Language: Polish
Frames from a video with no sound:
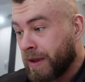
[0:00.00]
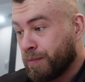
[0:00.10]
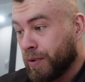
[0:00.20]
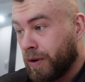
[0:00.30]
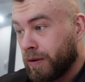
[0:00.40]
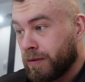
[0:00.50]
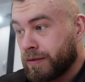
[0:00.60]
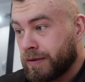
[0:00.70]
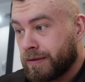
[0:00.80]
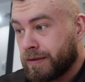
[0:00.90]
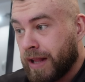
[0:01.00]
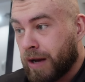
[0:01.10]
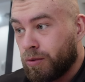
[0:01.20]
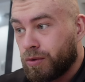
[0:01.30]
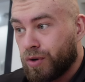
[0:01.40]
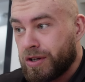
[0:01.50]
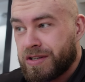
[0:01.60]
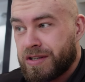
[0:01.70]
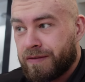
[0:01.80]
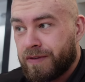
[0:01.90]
bo dla kulturysty